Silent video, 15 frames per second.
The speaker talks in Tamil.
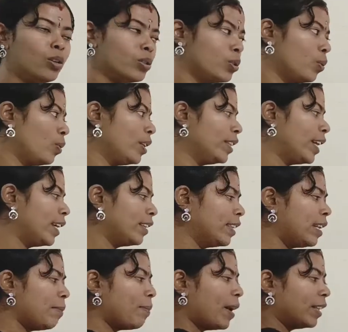ஸோ இந்த
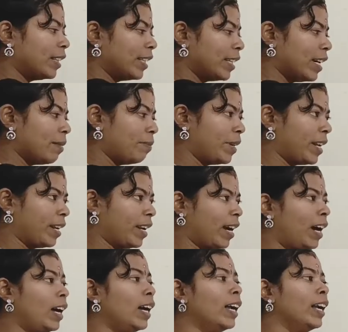இடத்துல பார்த்தீங்க அப்படின்னா